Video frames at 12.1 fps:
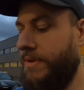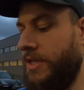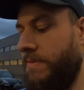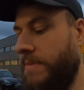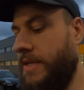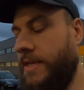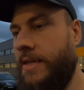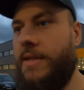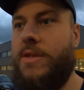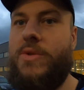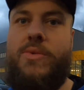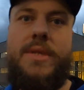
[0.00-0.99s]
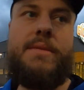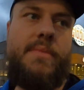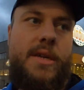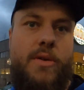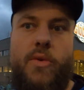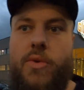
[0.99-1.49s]
ob ich mir
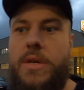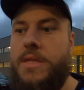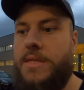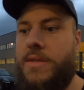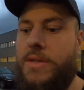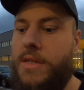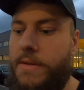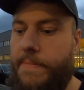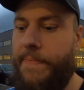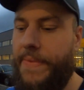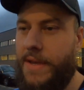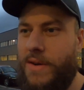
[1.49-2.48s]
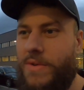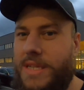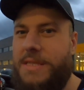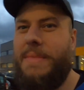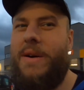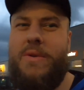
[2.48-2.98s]
Dosenbier holen soll und
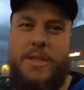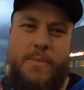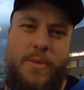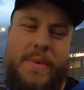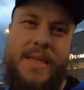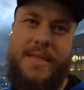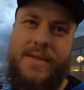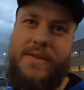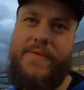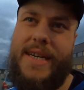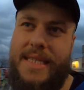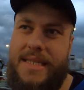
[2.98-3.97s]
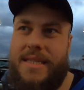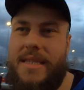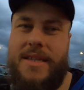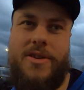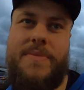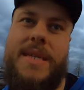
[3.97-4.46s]
das mal ausprobieren soll. Weiß ich
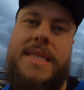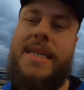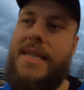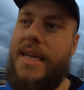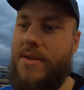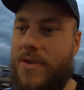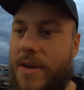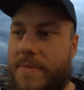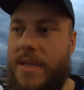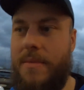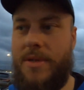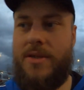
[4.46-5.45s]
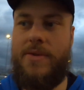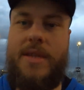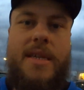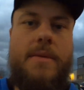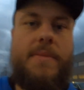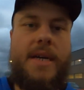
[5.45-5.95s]
nicht, ob das halt ankommt, habe ich noch
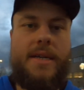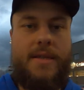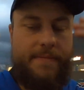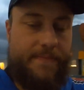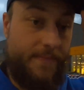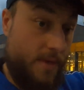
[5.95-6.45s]
nie gemacht.